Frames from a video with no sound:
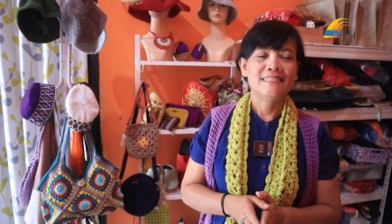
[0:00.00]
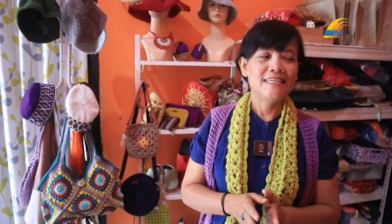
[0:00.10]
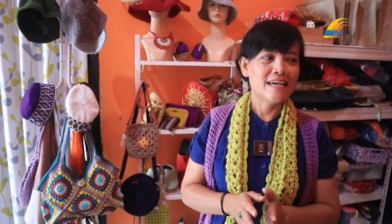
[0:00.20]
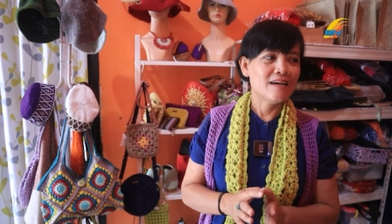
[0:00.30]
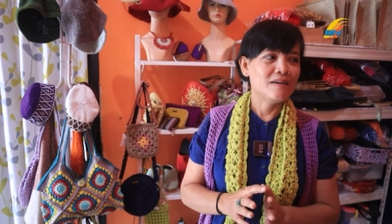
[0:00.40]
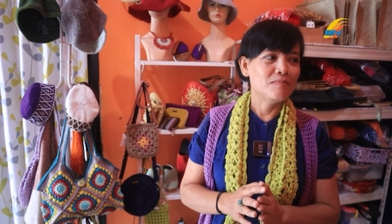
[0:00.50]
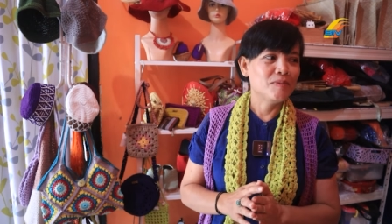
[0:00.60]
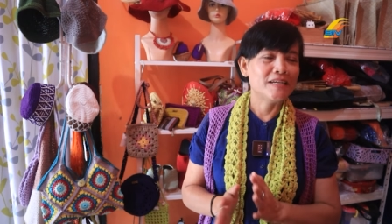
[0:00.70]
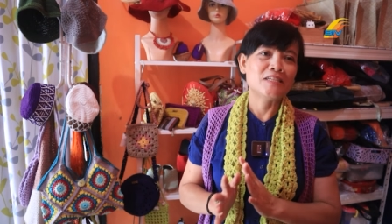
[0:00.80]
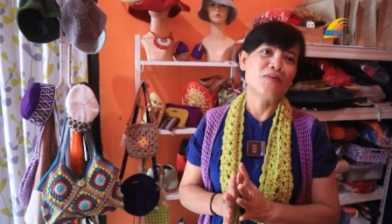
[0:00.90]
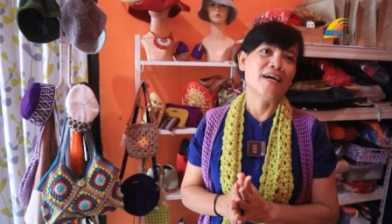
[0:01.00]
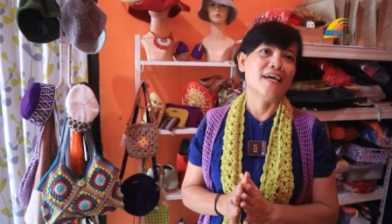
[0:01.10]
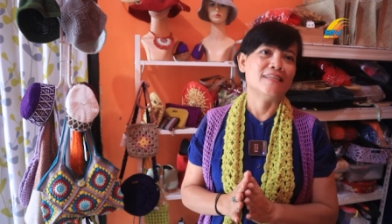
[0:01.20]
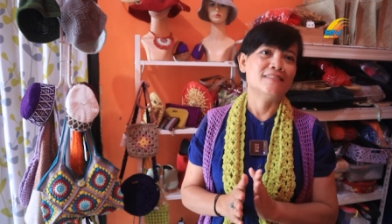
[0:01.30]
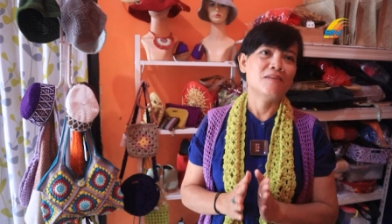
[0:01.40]
tidak
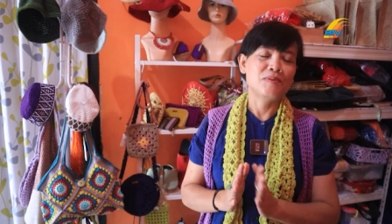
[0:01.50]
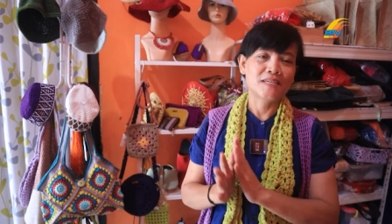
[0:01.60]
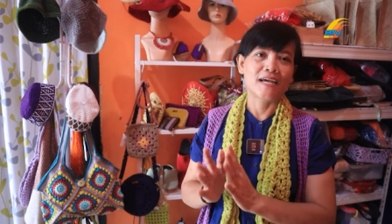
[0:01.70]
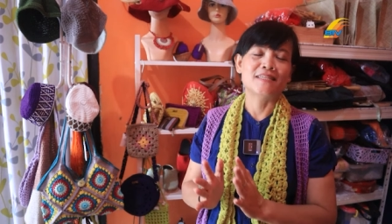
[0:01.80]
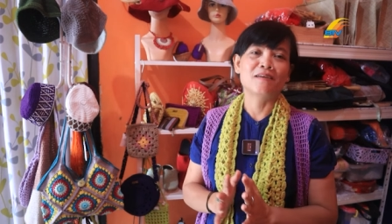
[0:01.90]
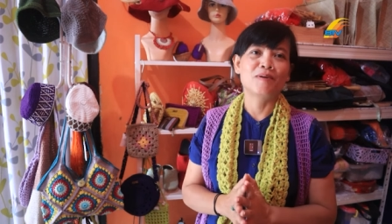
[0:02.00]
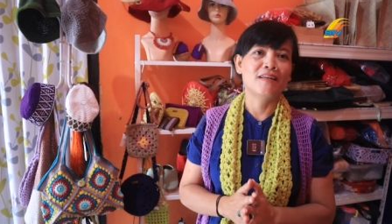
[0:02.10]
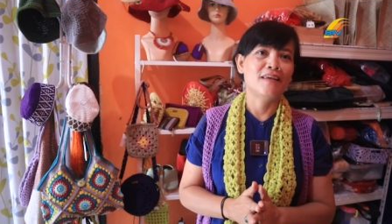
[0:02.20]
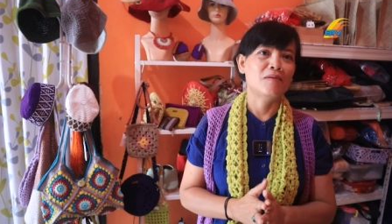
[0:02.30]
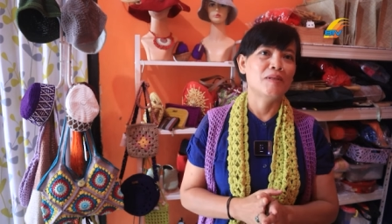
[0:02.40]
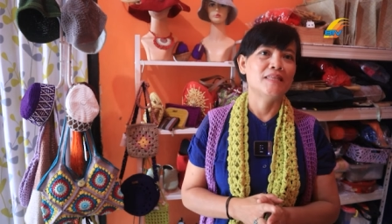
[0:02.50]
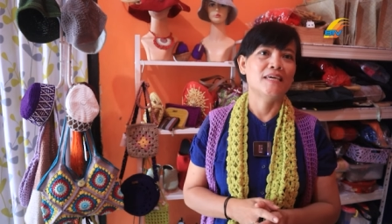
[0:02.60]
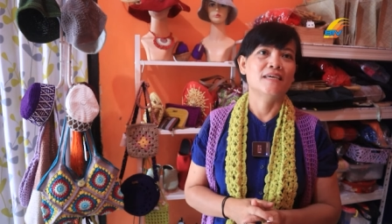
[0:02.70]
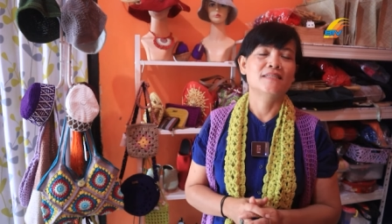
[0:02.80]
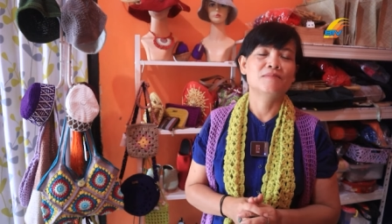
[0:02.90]
mengecewakan service ke customer ini yang penting